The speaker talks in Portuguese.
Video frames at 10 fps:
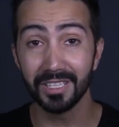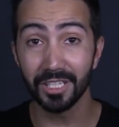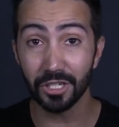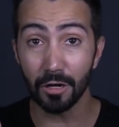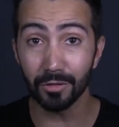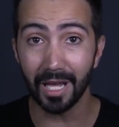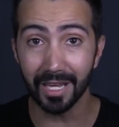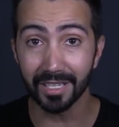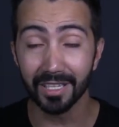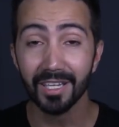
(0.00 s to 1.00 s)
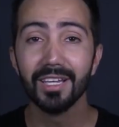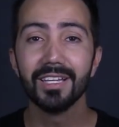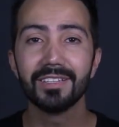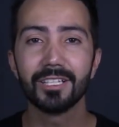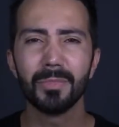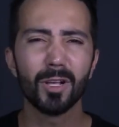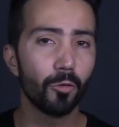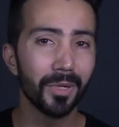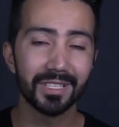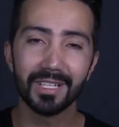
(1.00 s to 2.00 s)
e deixar o like. E também
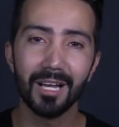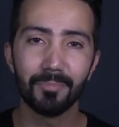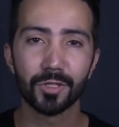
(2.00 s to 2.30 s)
comentar,